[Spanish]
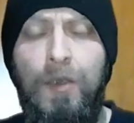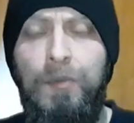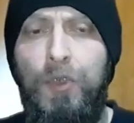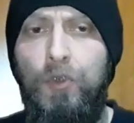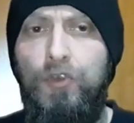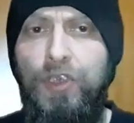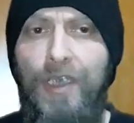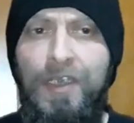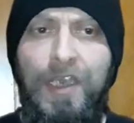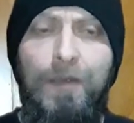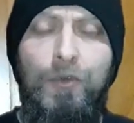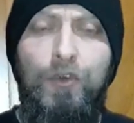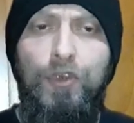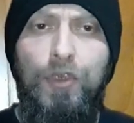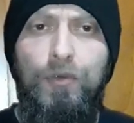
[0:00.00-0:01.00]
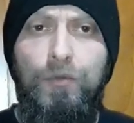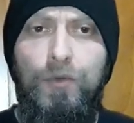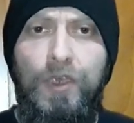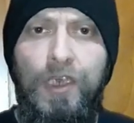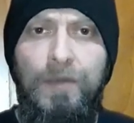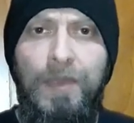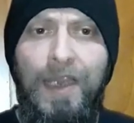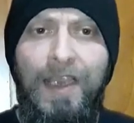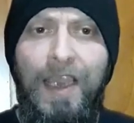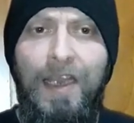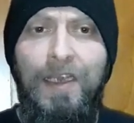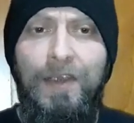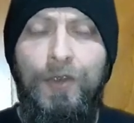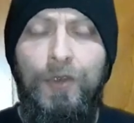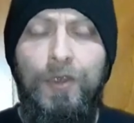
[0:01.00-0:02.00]
Pero si estamos en un clima
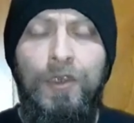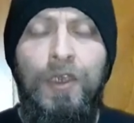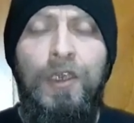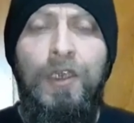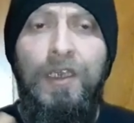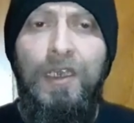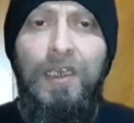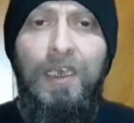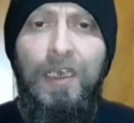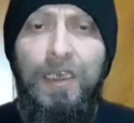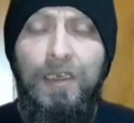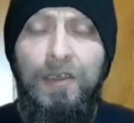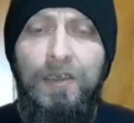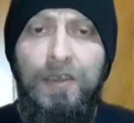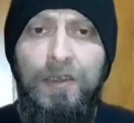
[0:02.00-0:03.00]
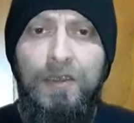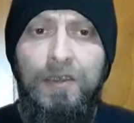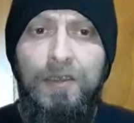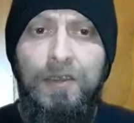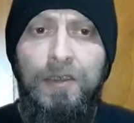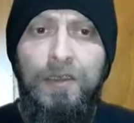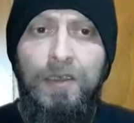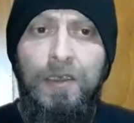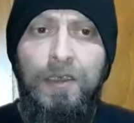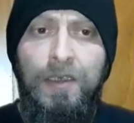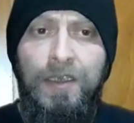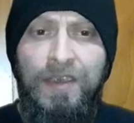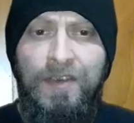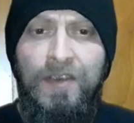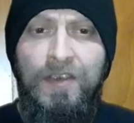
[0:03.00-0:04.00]
cálido y
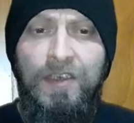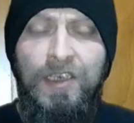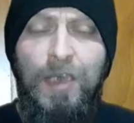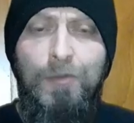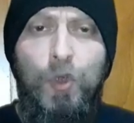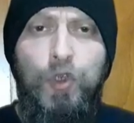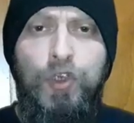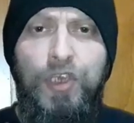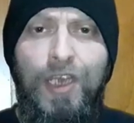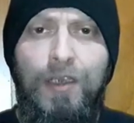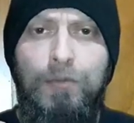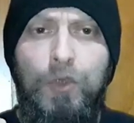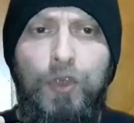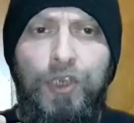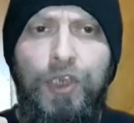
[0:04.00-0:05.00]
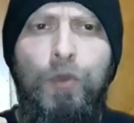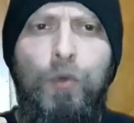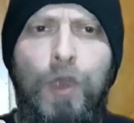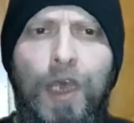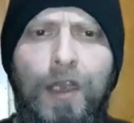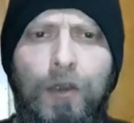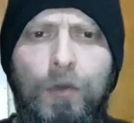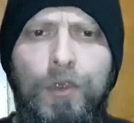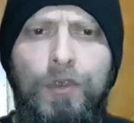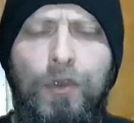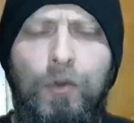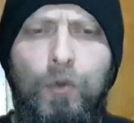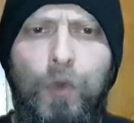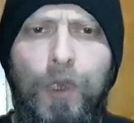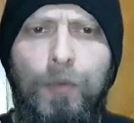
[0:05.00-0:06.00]
necesitamos termorregular
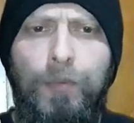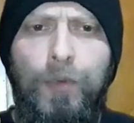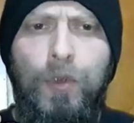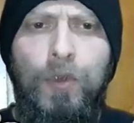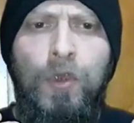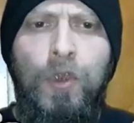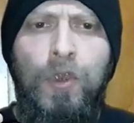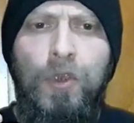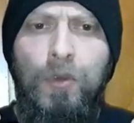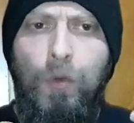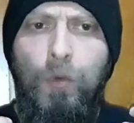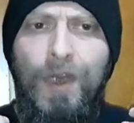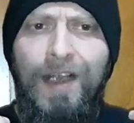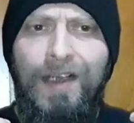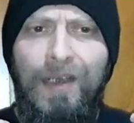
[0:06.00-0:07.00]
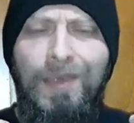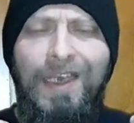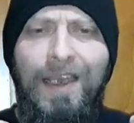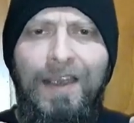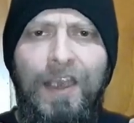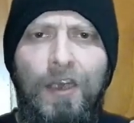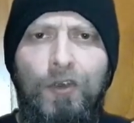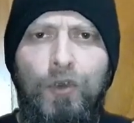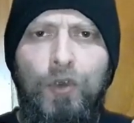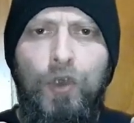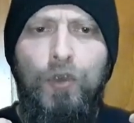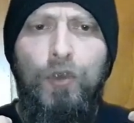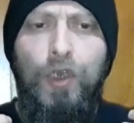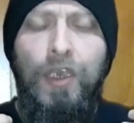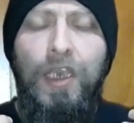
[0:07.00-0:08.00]
nuestro cuerpo, una remera de
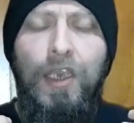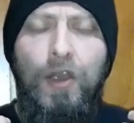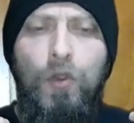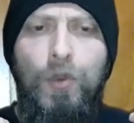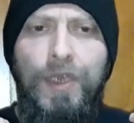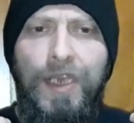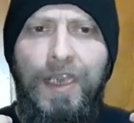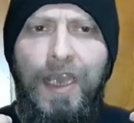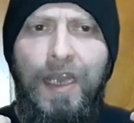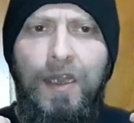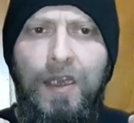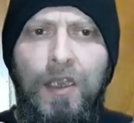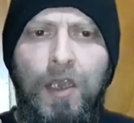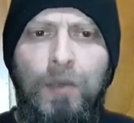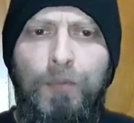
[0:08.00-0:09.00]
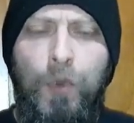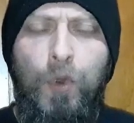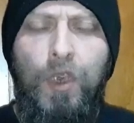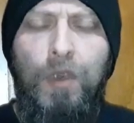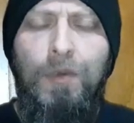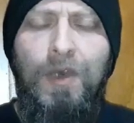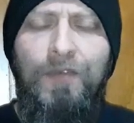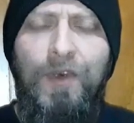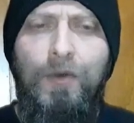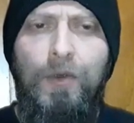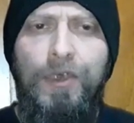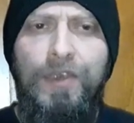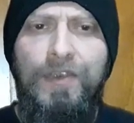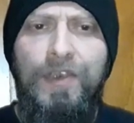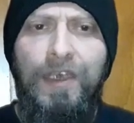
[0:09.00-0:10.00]
algodón es lo ideal porque va a
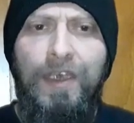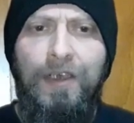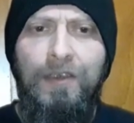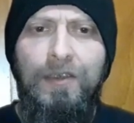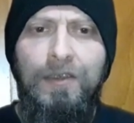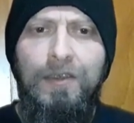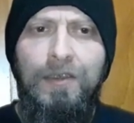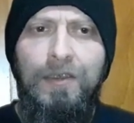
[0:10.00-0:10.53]
favorecer